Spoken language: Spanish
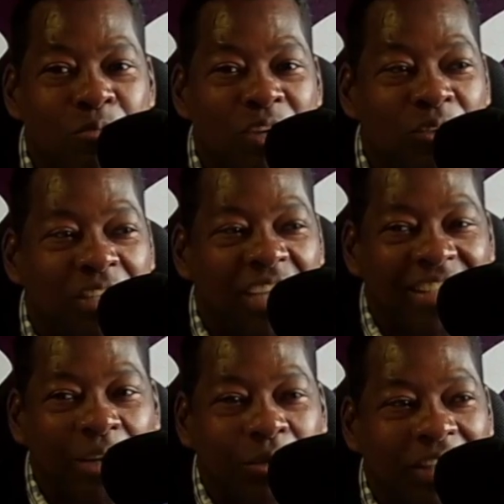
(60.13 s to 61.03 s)
días a
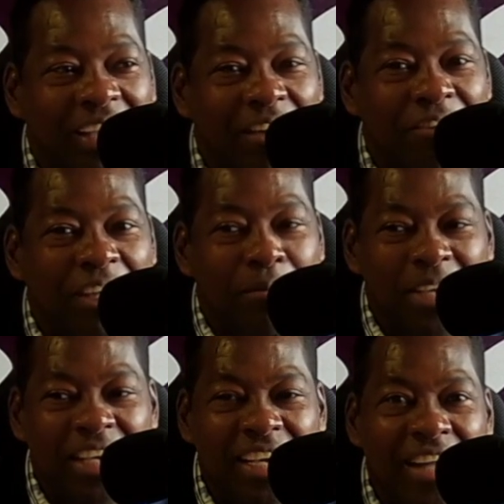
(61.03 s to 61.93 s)
usted, a
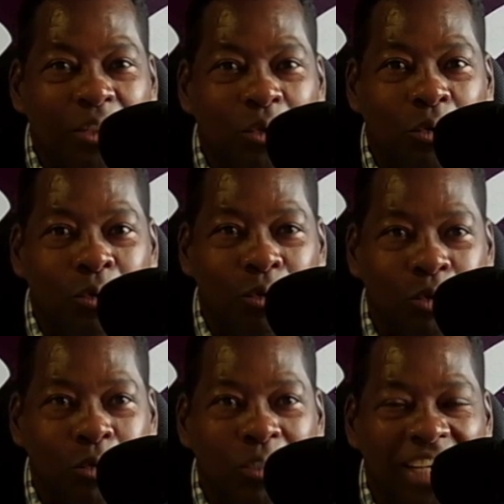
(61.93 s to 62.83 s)
Fermín, a todos los
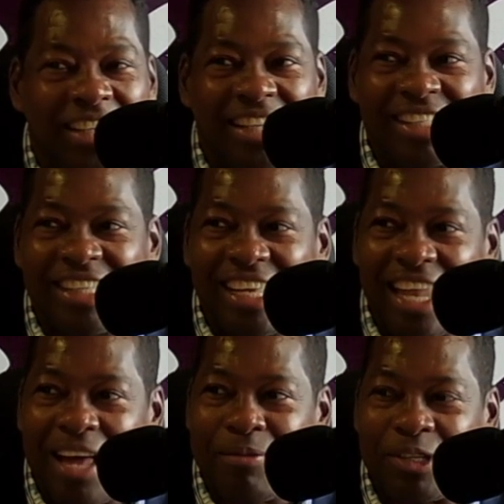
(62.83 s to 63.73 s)
oyentes de
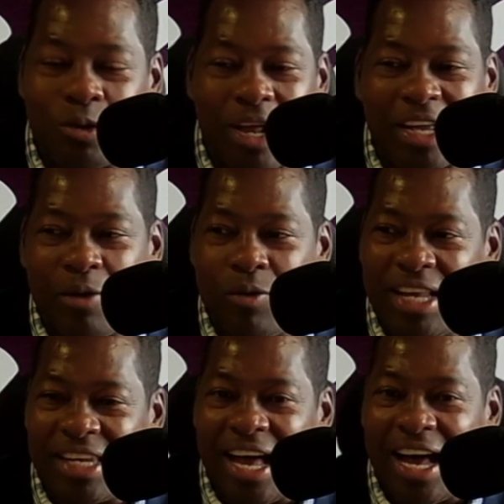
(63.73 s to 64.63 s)
la emisora Qué
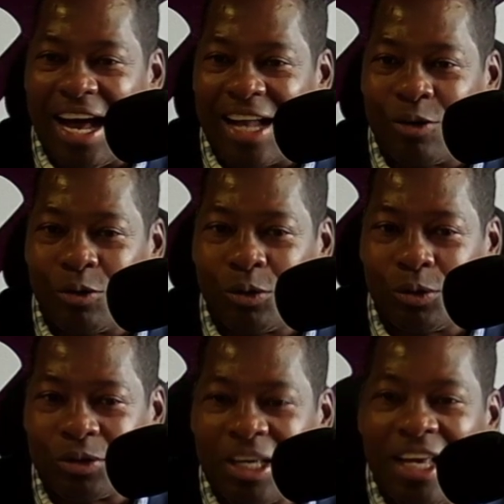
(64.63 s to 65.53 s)
Buena, a
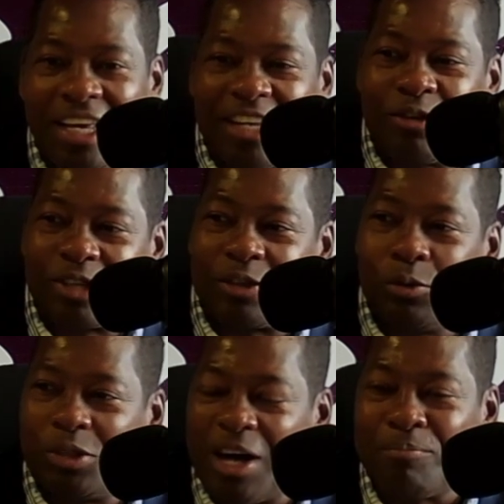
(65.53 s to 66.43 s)
los que nos
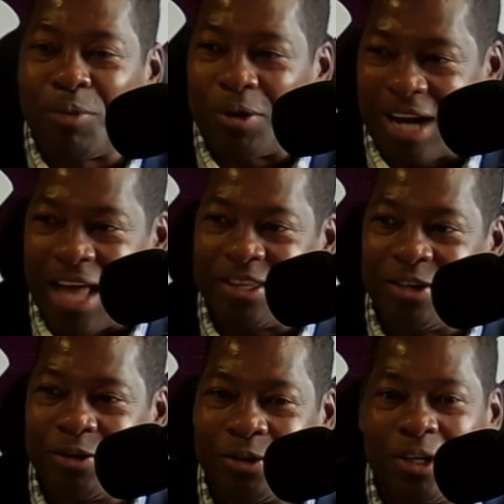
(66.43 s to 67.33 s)
escuchan por
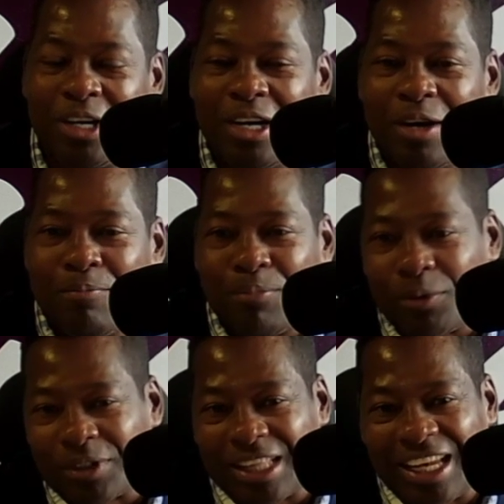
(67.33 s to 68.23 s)
radio, por
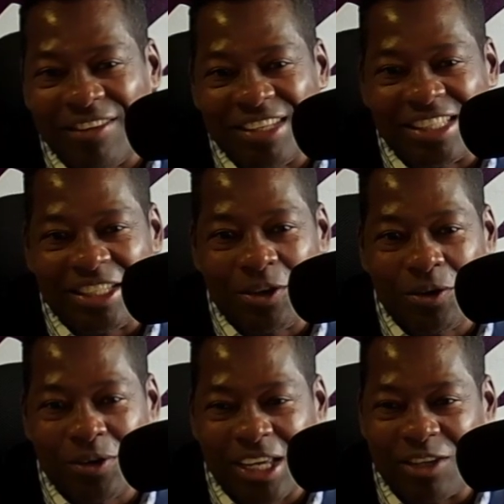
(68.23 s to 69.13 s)
televisión,
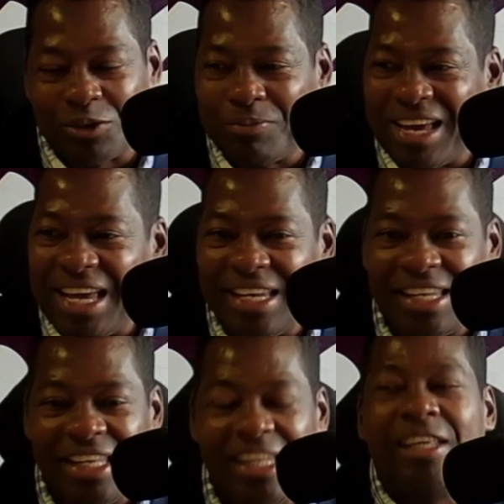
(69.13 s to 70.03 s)
que nos ven
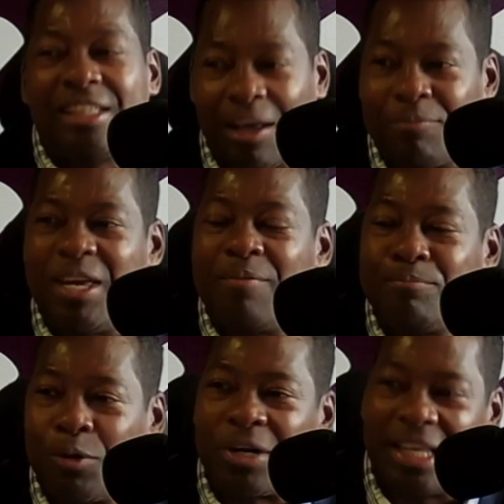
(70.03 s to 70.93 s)
y también
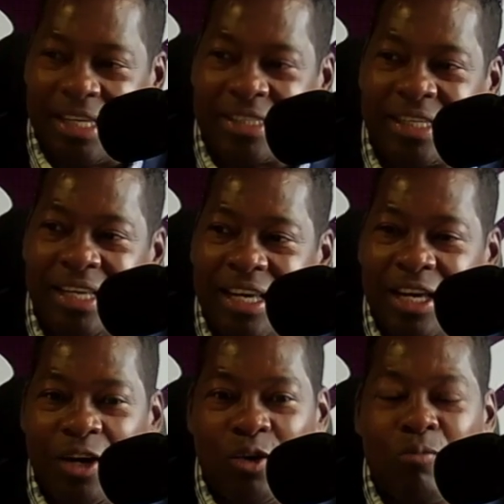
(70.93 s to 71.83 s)
por redes.
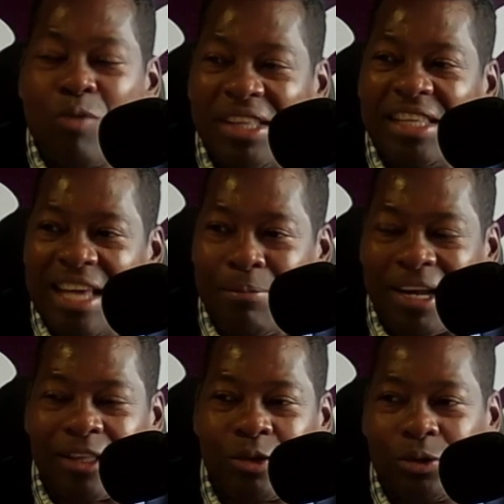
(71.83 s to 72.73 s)
Un buen día
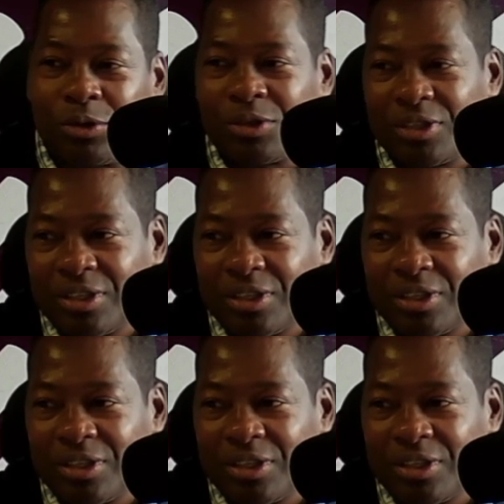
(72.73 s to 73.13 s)
para todos. ¿Cómo ha eh,